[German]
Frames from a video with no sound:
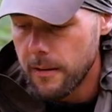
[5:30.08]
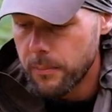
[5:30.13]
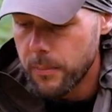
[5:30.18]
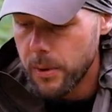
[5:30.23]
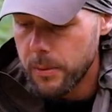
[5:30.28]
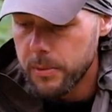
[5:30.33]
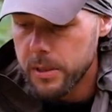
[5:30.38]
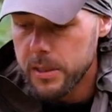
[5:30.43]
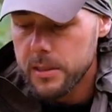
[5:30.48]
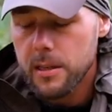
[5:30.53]

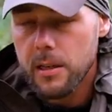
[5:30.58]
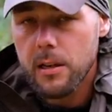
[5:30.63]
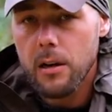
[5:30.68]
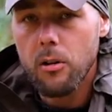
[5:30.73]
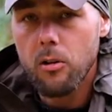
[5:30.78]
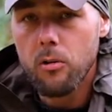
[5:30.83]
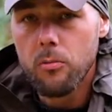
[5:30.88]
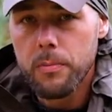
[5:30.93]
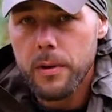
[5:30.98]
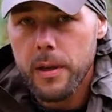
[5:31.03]
Bei mir ist genau
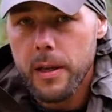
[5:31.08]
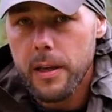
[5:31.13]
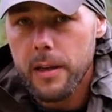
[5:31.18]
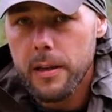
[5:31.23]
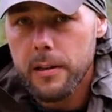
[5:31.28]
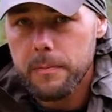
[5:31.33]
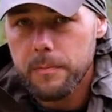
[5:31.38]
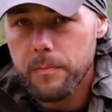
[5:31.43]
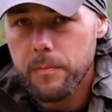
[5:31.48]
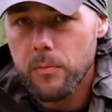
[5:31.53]

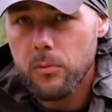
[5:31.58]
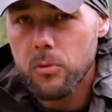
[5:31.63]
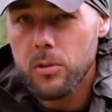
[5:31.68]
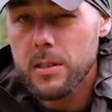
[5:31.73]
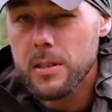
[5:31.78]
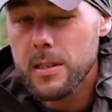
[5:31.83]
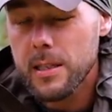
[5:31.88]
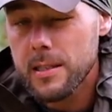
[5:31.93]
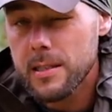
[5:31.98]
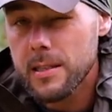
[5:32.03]
umgekehrt,
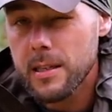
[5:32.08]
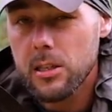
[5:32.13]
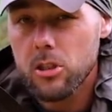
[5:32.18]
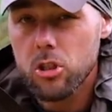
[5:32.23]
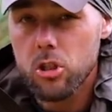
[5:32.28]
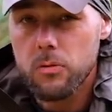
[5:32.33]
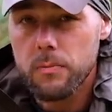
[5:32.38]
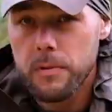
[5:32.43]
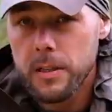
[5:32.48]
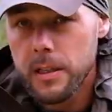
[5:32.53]
was sehr, sehr
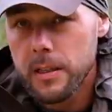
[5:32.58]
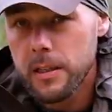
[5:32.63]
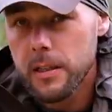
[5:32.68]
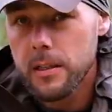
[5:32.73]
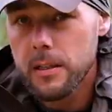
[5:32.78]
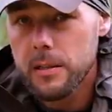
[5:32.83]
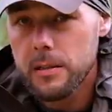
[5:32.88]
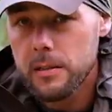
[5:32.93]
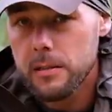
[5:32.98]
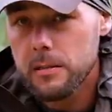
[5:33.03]
schwierig
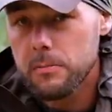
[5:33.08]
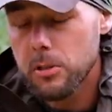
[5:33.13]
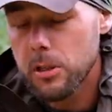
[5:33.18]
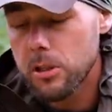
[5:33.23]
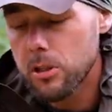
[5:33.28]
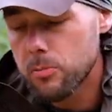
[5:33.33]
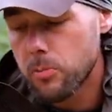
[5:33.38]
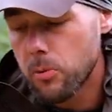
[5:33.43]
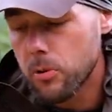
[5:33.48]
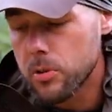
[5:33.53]
ist, das mit
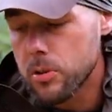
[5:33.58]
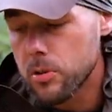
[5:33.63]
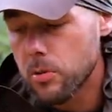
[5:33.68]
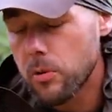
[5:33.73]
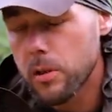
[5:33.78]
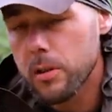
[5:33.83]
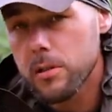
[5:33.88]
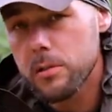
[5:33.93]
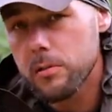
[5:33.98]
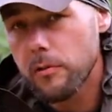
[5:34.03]
den
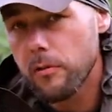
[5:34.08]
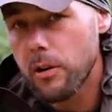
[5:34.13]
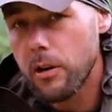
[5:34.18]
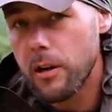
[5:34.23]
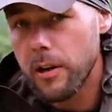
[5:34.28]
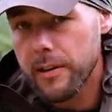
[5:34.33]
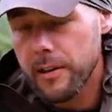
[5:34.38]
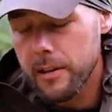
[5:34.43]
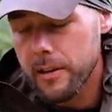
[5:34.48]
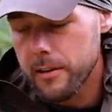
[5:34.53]
Sponsoren zu
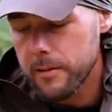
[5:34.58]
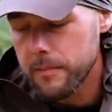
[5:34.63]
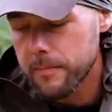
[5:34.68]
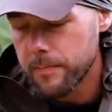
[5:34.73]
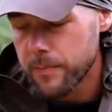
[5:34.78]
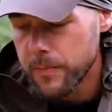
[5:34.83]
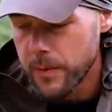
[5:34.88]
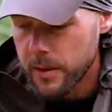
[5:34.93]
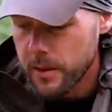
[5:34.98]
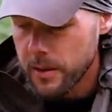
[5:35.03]
verhandeln,
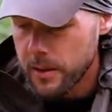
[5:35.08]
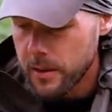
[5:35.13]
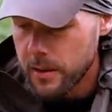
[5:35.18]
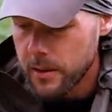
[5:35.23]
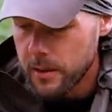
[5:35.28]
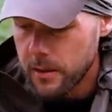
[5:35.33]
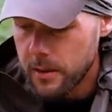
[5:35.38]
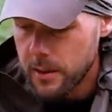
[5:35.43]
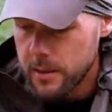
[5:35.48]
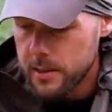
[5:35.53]

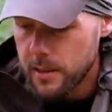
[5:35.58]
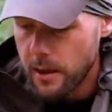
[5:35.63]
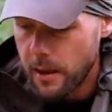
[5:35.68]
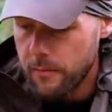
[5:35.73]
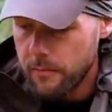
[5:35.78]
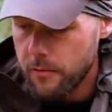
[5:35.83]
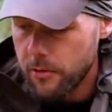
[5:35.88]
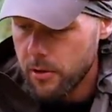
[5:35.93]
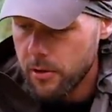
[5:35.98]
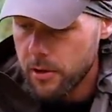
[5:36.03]
dass ich
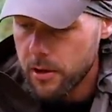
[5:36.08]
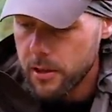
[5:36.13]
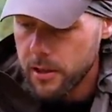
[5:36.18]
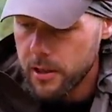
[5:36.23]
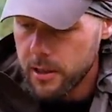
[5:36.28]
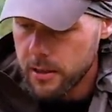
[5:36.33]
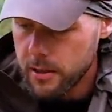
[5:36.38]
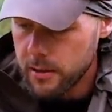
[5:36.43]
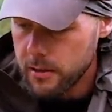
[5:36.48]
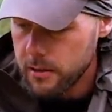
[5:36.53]
einfach
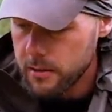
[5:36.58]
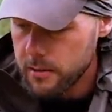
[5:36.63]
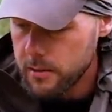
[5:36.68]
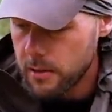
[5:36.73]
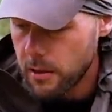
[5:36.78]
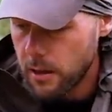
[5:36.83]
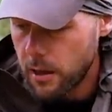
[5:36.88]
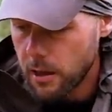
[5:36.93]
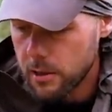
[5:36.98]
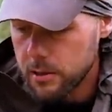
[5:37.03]
hier
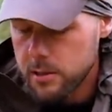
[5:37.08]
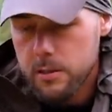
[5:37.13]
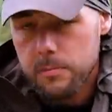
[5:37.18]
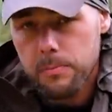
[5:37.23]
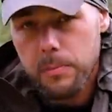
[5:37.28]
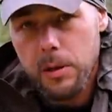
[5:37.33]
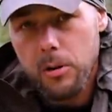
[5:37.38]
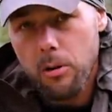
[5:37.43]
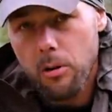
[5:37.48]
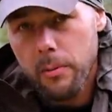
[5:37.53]
so eine
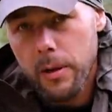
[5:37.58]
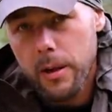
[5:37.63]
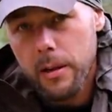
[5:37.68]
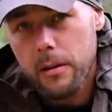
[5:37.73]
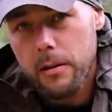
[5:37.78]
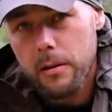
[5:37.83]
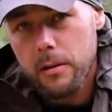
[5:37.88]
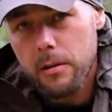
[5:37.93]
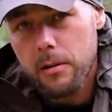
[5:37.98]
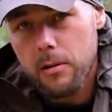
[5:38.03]
Axt bekomme,
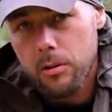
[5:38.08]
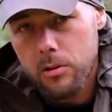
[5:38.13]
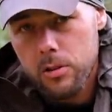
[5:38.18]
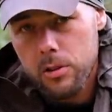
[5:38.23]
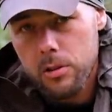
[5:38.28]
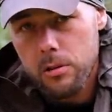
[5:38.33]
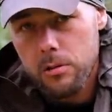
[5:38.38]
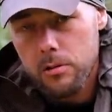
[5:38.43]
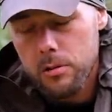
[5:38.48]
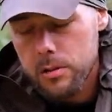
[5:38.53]

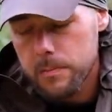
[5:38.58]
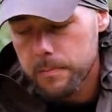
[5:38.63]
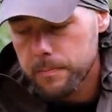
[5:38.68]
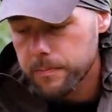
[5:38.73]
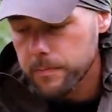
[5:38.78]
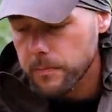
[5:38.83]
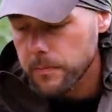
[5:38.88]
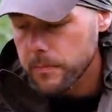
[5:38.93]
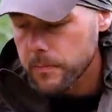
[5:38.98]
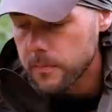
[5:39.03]
kostenlos
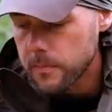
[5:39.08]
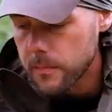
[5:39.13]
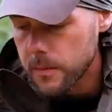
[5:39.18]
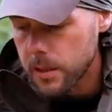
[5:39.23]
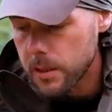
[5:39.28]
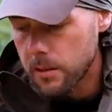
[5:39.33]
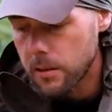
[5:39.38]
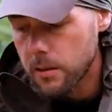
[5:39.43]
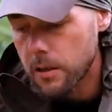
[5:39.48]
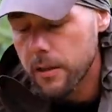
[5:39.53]

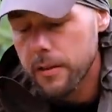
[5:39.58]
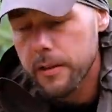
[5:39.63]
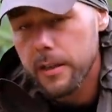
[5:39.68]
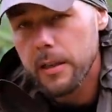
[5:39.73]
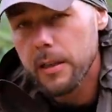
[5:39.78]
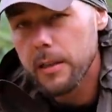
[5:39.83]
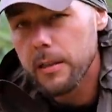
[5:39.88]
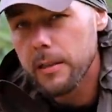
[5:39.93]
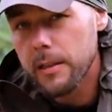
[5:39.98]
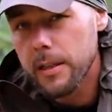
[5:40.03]
und kann
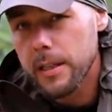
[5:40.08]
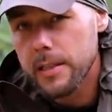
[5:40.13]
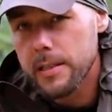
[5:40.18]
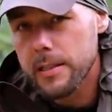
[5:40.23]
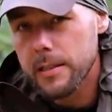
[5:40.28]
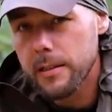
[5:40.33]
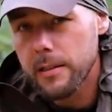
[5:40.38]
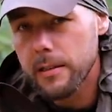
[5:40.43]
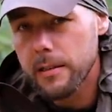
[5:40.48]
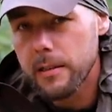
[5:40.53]
die
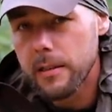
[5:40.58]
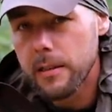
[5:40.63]
testen.